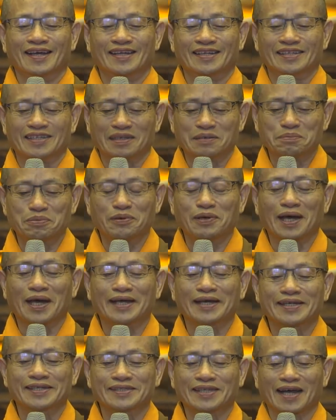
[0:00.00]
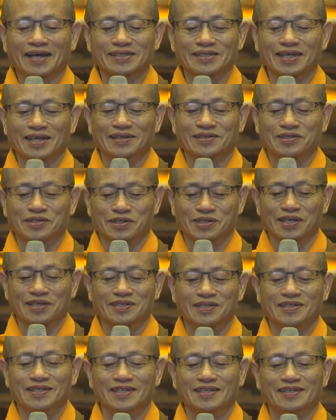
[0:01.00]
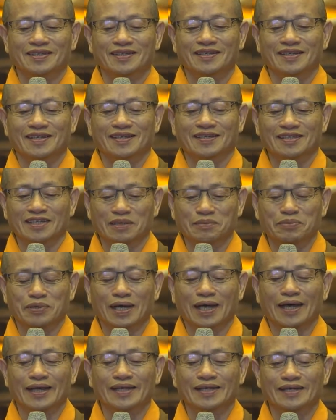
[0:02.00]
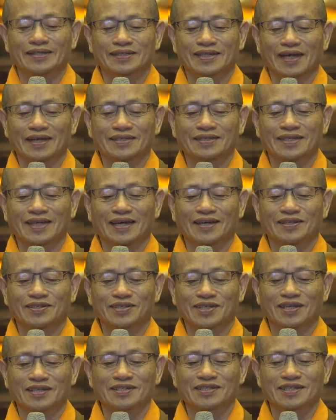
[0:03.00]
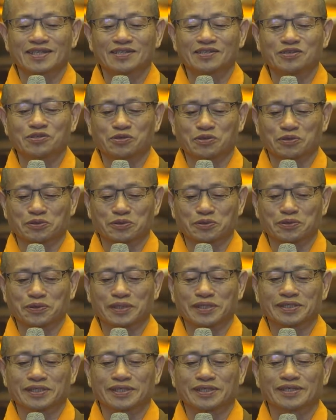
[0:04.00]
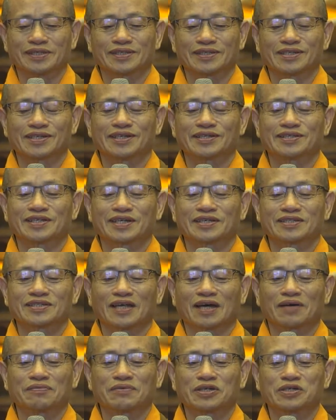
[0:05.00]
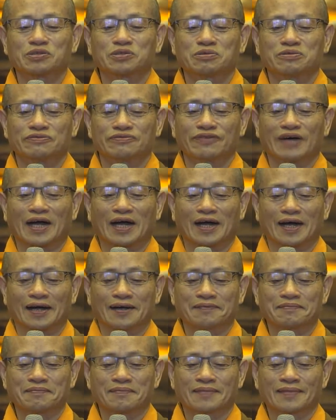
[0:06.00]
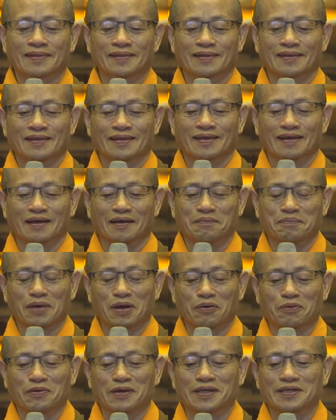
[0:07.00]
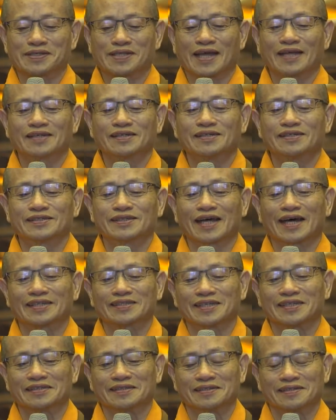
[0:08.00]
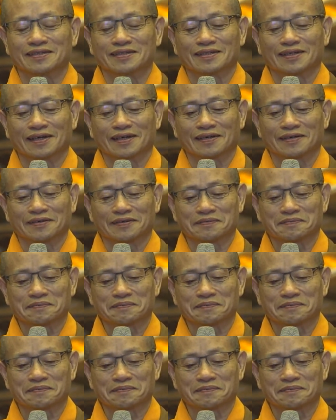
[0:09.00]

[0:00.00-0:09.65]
离不开当下的身心。离不开当下身心所对的色声香味触法，啊，包括山河大地，啊，